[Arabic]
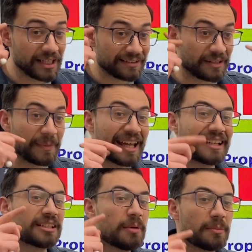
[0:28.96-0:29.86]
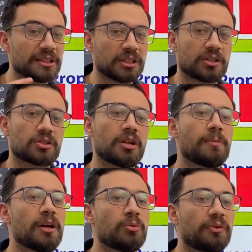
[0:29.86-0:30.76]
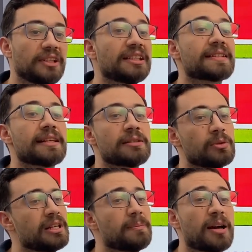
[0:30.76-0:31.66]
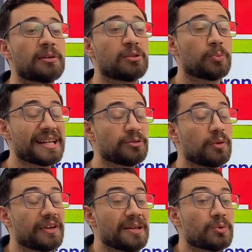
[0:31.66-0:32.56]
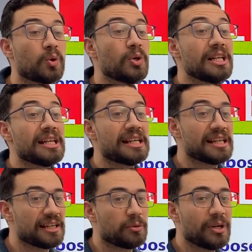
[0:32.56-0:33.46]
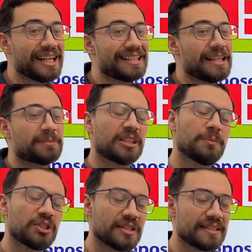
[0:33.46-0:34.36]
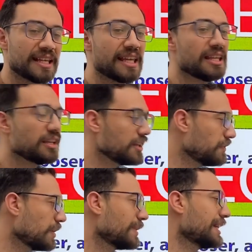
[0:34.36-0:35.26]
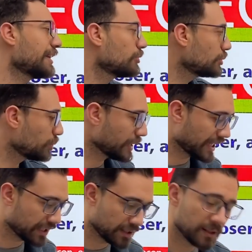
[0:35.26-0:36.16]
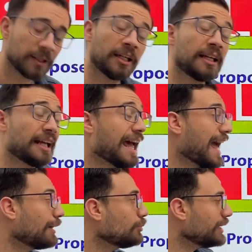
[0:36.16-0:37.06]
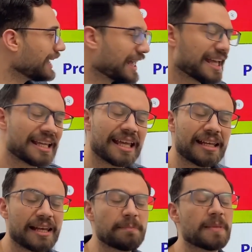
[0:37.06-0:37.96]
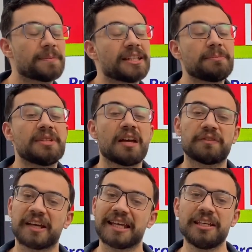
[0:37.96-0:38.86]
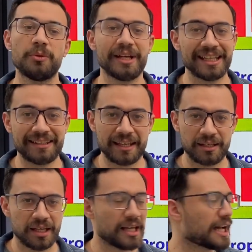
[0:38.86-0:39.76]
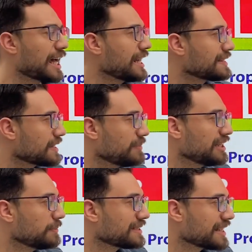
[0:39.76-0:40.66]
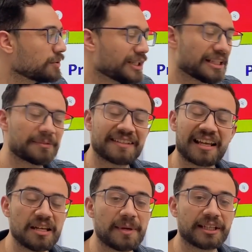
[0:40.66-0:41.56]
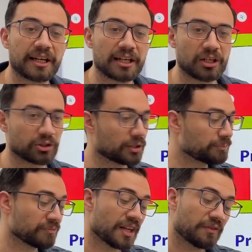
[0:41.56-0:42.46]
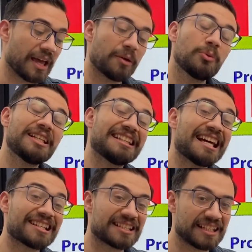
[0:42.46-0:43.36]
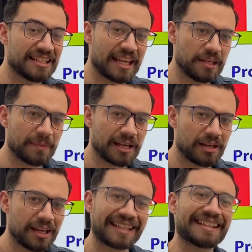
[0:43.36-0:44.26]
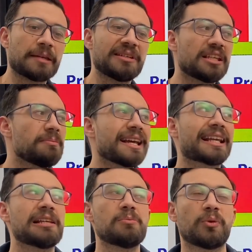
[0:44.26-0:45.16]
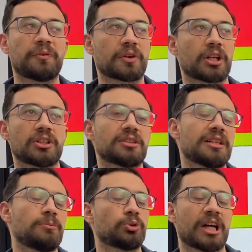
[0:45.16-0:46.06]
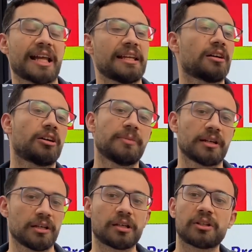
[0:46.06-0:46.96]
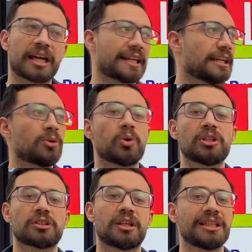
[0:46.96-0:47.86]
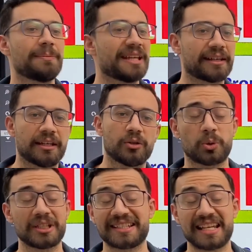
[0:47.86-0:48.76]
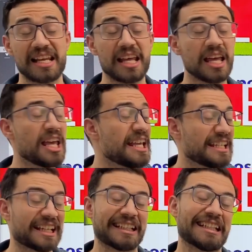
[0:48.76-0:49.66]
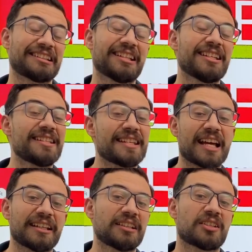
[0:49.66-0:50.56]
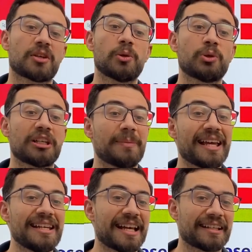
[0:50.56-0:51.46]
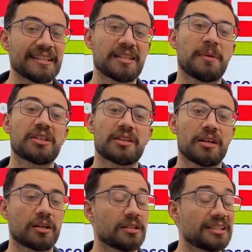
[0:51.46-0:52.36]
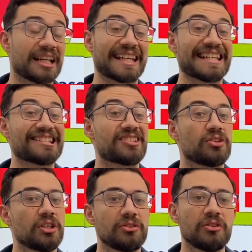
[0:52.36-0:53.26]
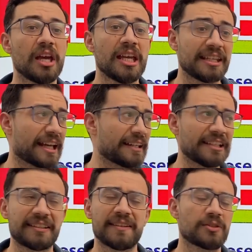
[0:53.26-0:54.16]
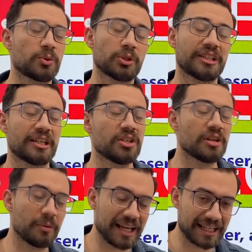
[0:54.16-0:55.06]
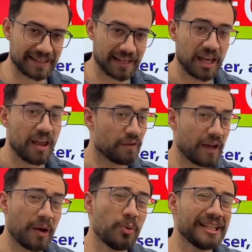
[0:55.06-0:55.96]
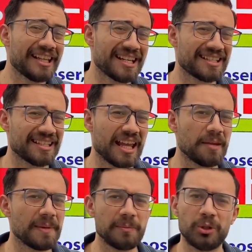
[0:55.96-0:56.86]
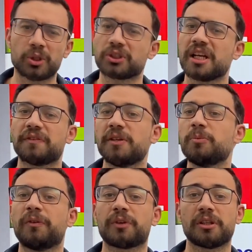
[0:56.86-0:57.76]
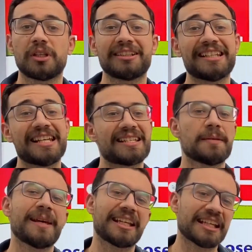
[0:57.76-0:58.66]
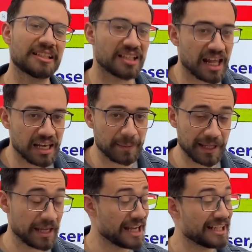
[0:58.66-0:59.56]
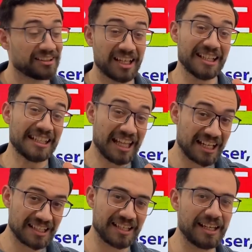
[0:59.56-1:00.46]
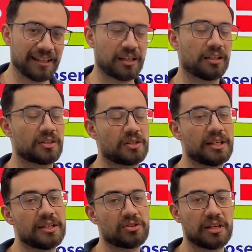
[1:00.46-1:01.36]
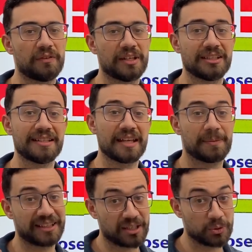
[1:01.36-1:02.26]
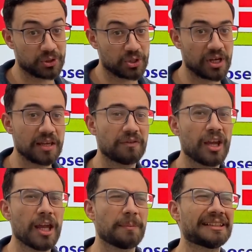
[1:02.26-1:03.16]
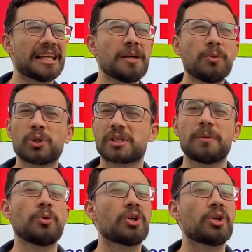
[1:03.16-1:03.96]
دماغك تبقى متنظمه وفي تسلسل للمعلومات وفاهم كل وحده بتمشي ازاي افهم اللي انا هقوله لك اول حاجه لما بنبدا في اي وحده على سبيل المثال وحده بتتكلم عن الرياضه فاول درس دايما هتلاقيه بيجيب لك المفردات المتعلقه بالرياضه يعني ايه كره قدم يعني ايه كره سله يعني ايه تنس يعني ايه تسلق جبال يعني ايه سباق سيارات يعني ايه الصيد يعني ايه تنس كره الريشه وهكذا فاول درس دايما بيحط لك فيه المفردات اللازمه لكي تتعلمها تاني درس اللي احنا خلصناه الحصه اللي فاتت زي ما انت كنت شايف بتلاقي معظمه